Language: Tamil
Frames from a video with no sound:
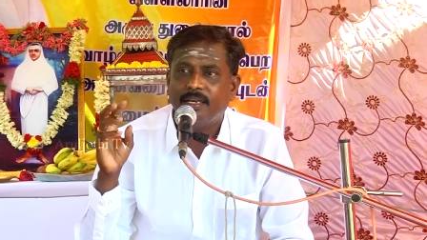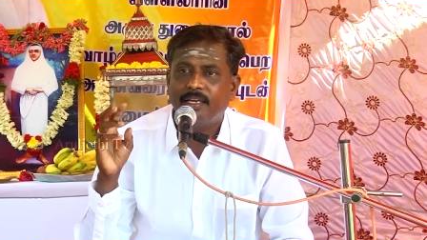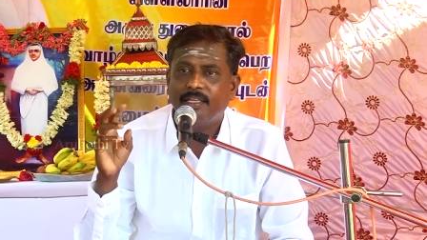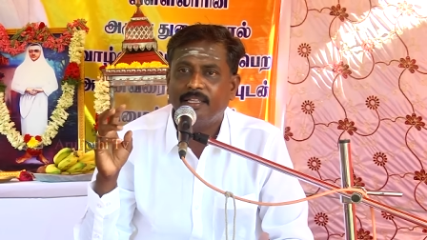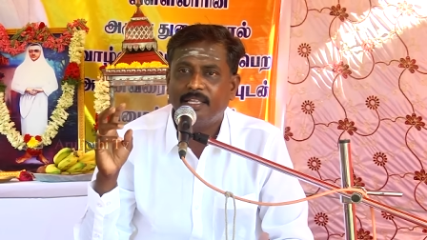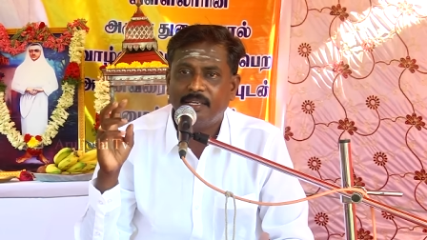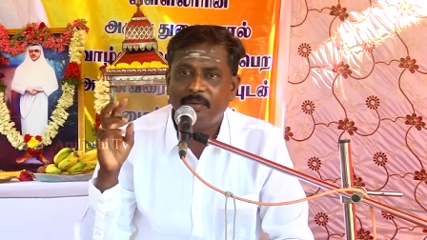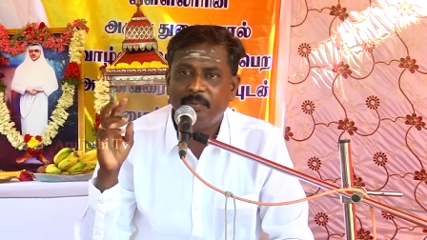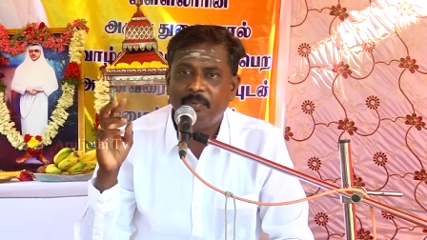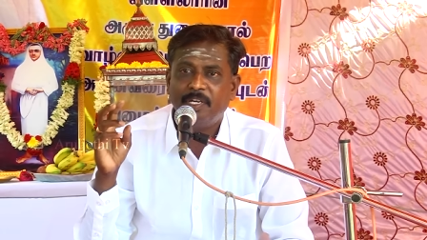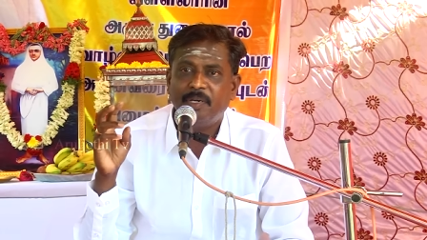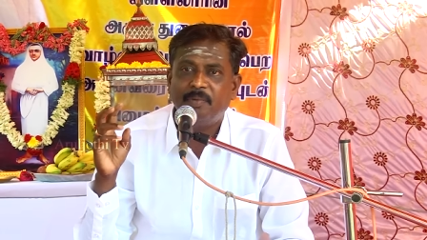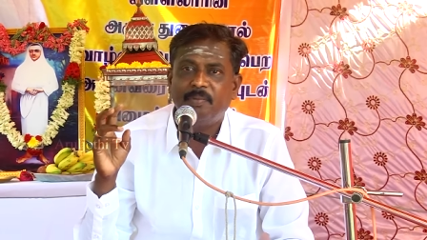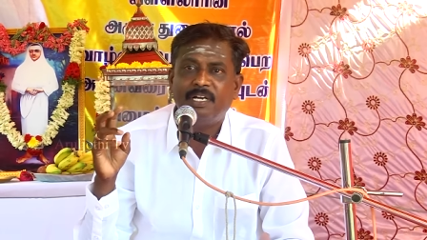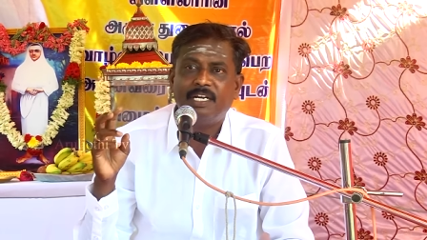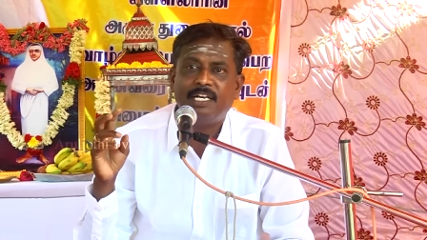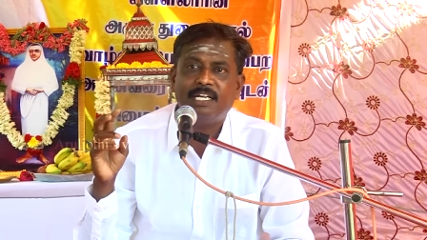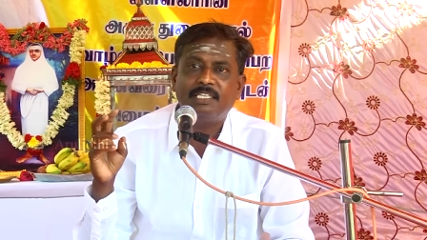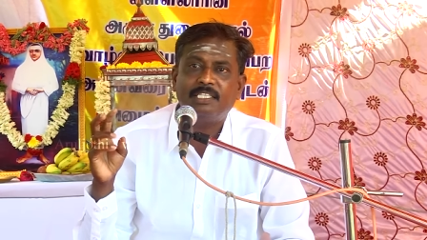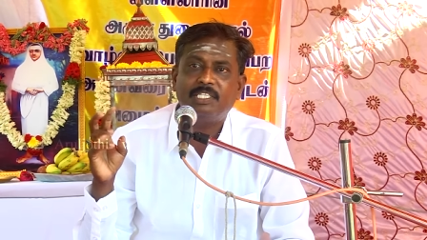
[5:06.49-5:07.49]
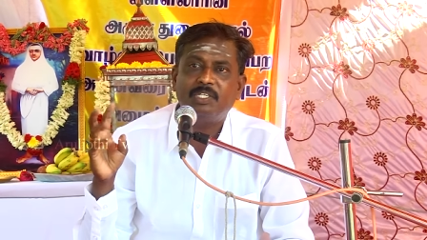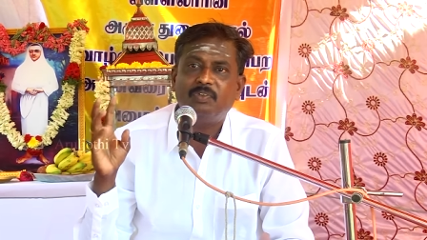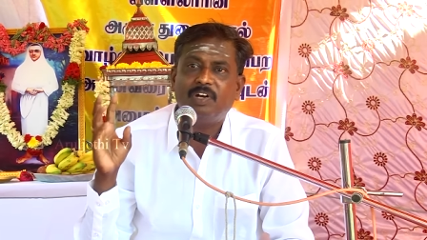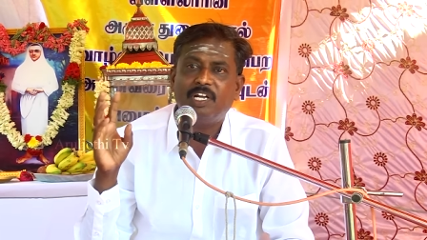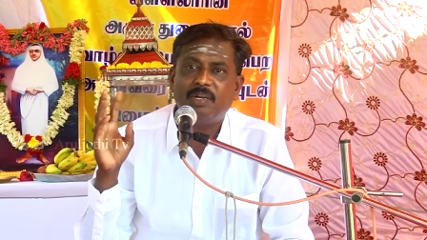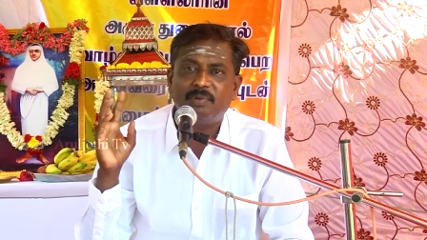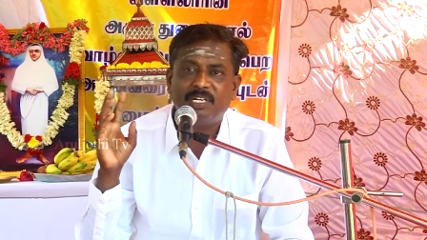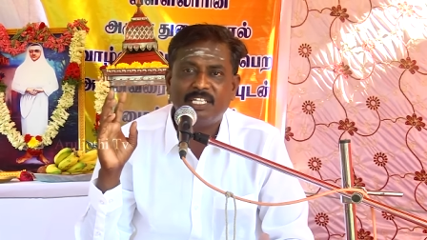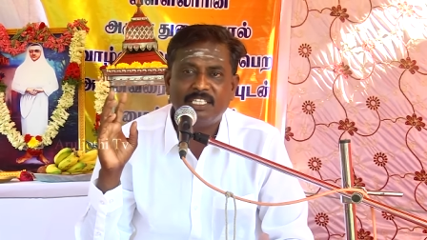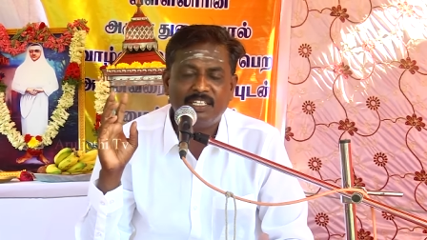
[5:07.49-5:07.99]
இதையும் பெருமானார்
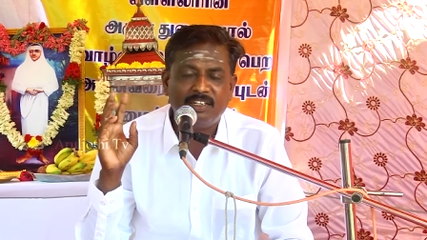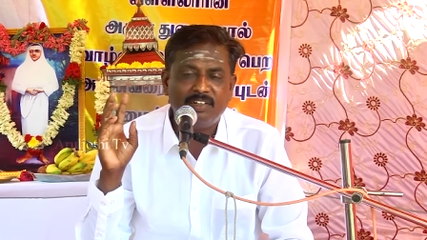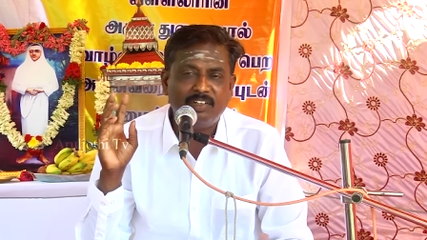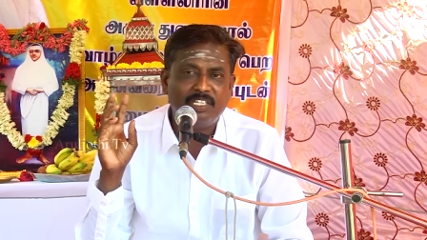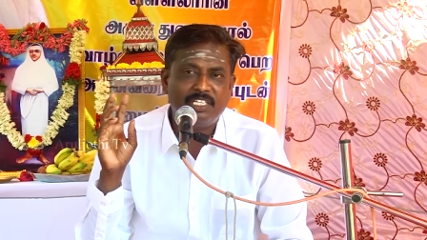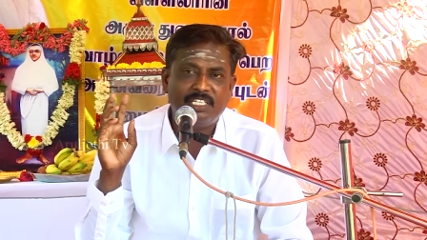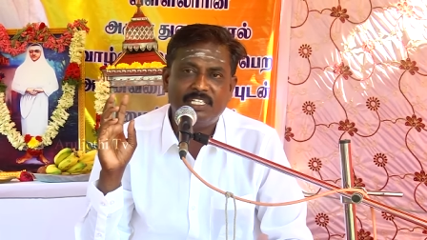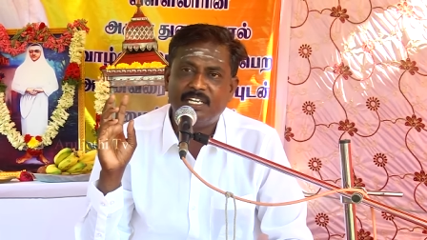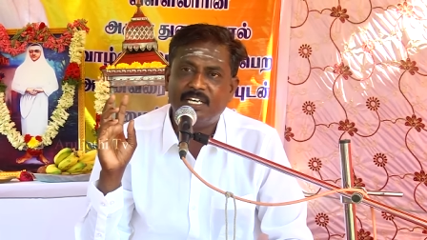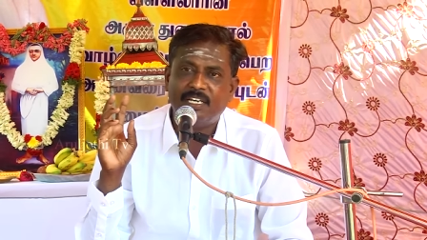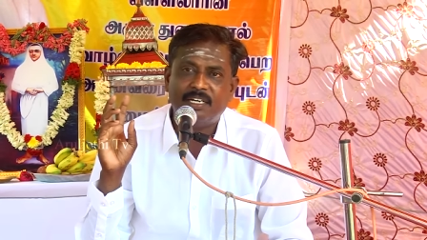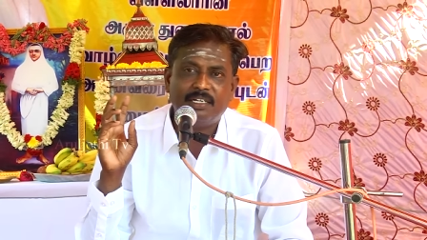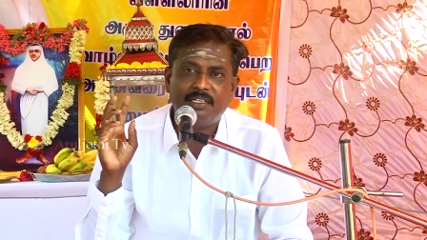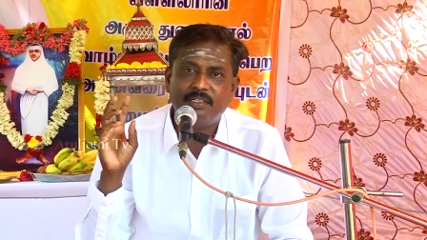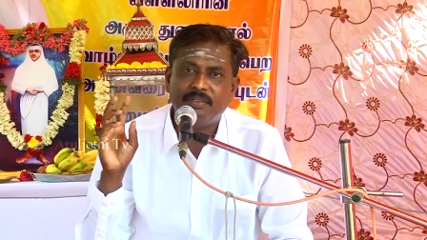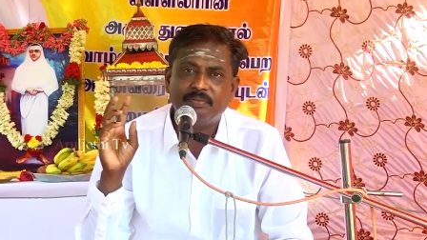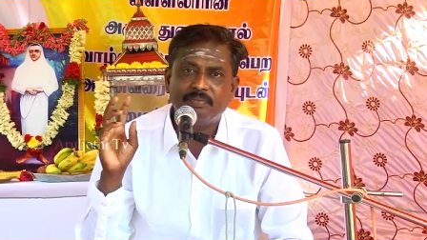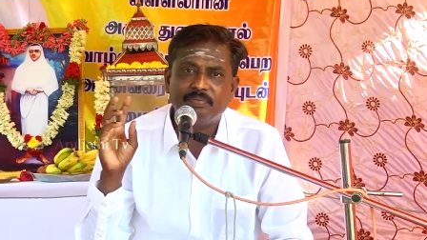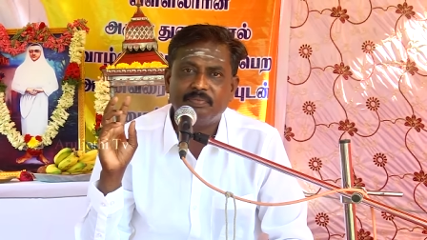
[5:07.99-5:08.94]
திருவாய்மலம் தள்ளியிருக்கிறார்கள்